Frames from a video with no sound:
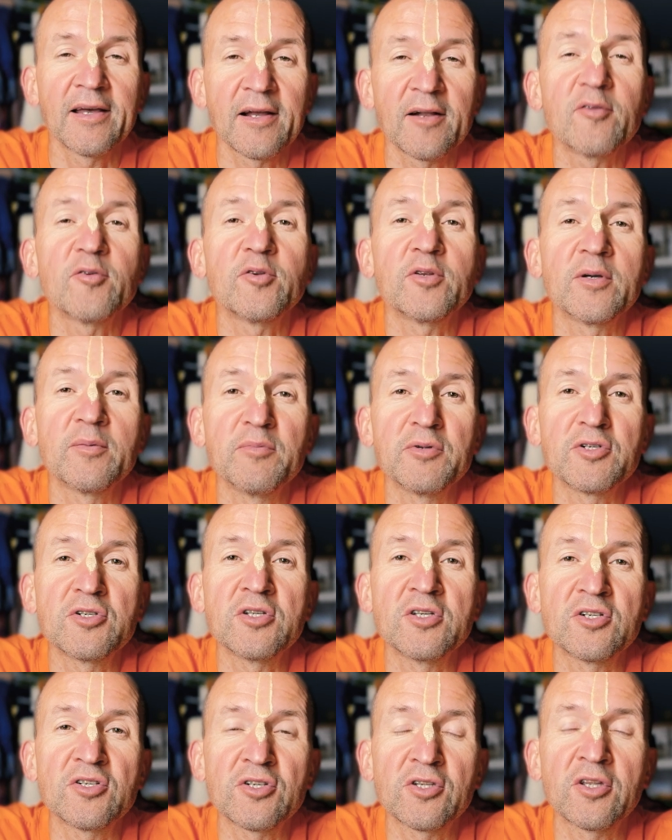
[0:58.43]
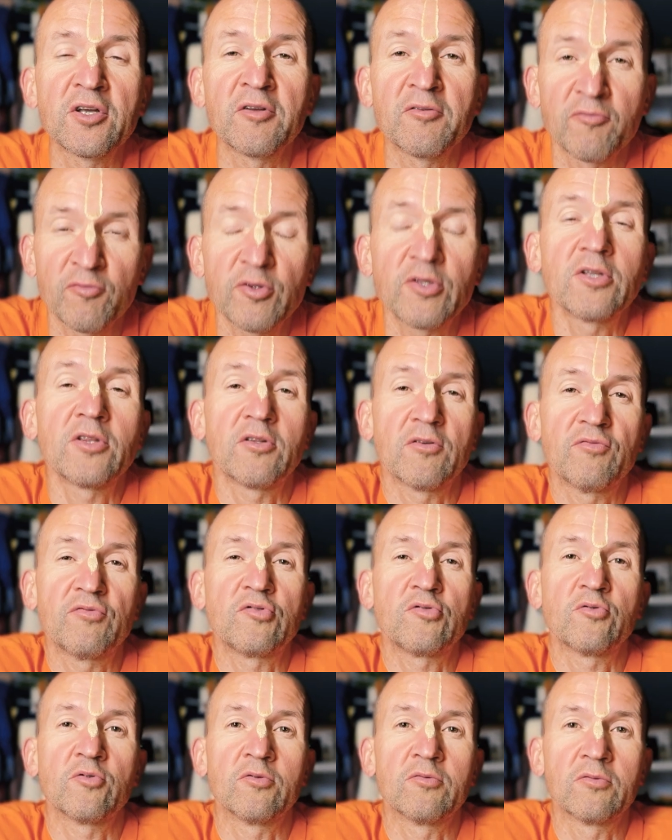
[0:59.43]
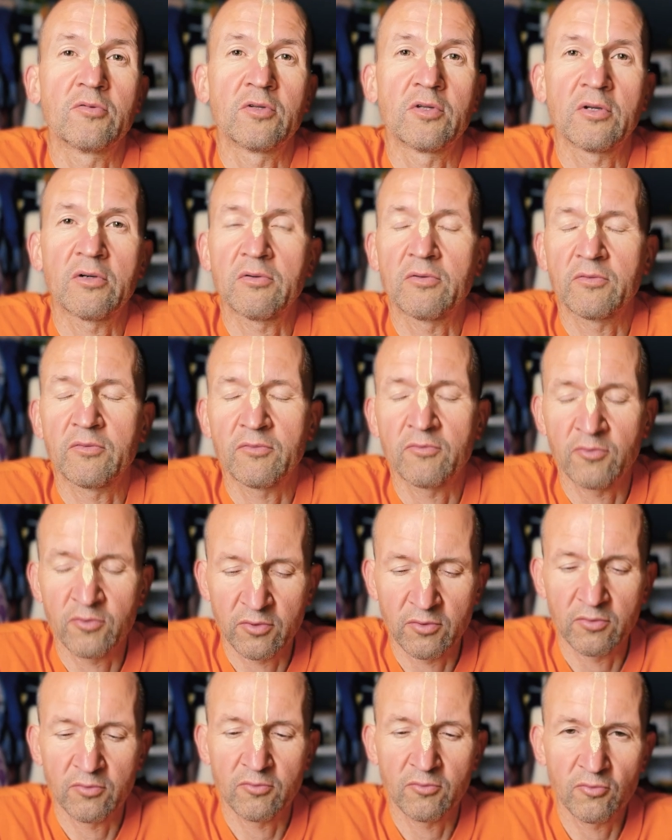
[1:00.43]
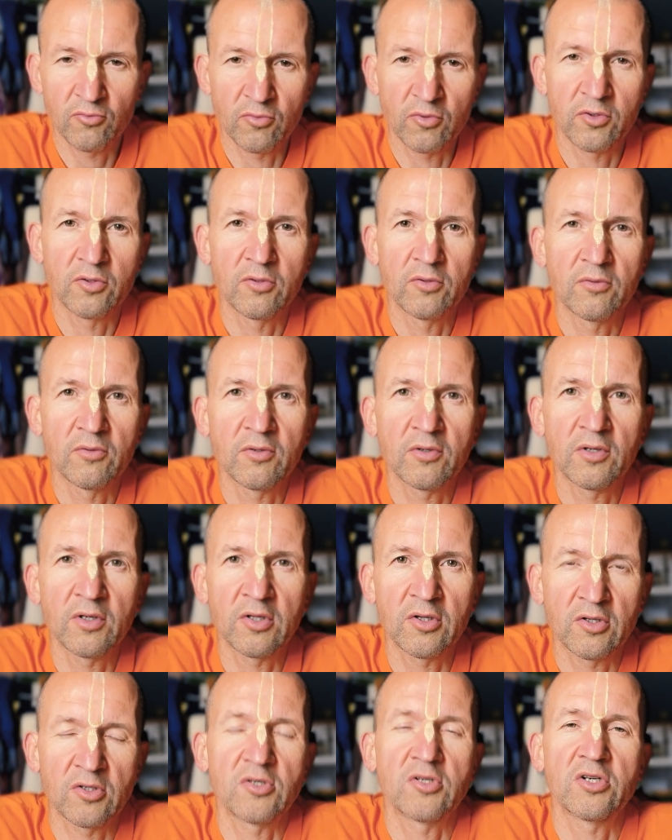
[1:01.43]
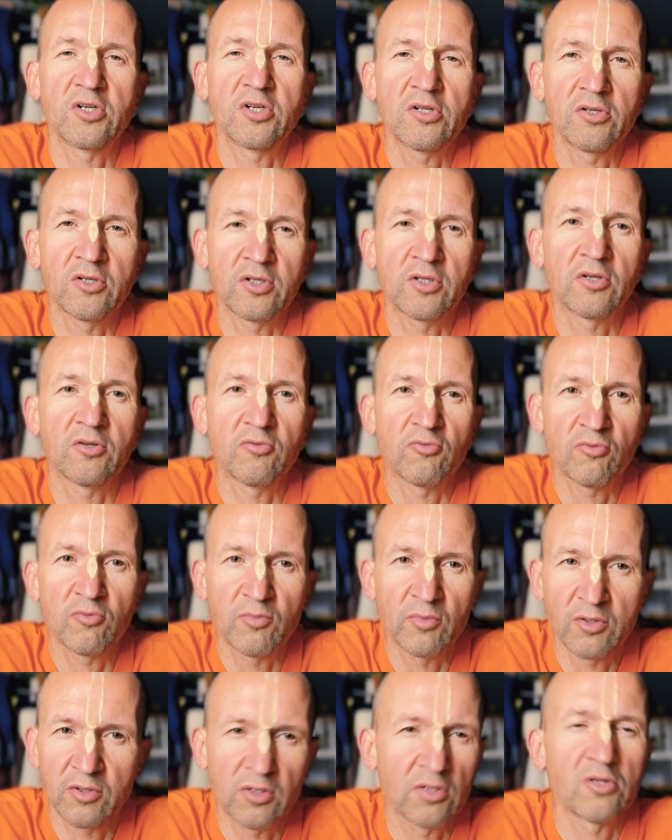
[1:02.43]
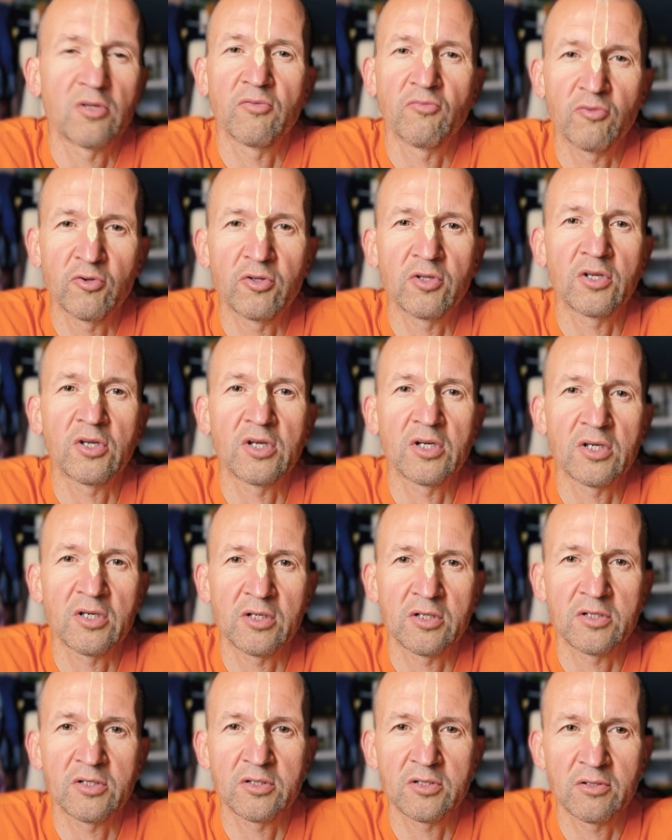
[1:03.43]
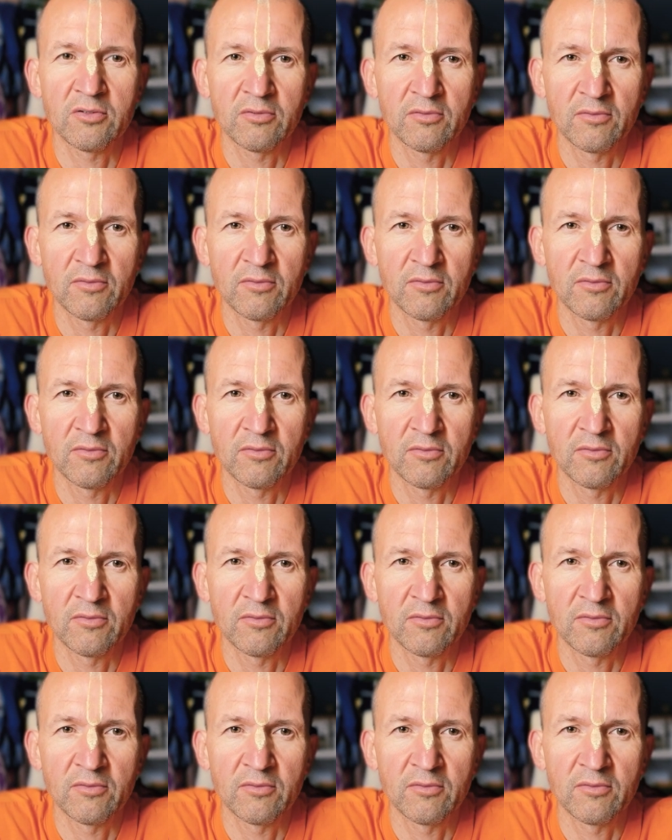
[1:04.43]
люди обычно считают, вот это все, да, вот, ну вот, это тело, это дума, это вот я и есть,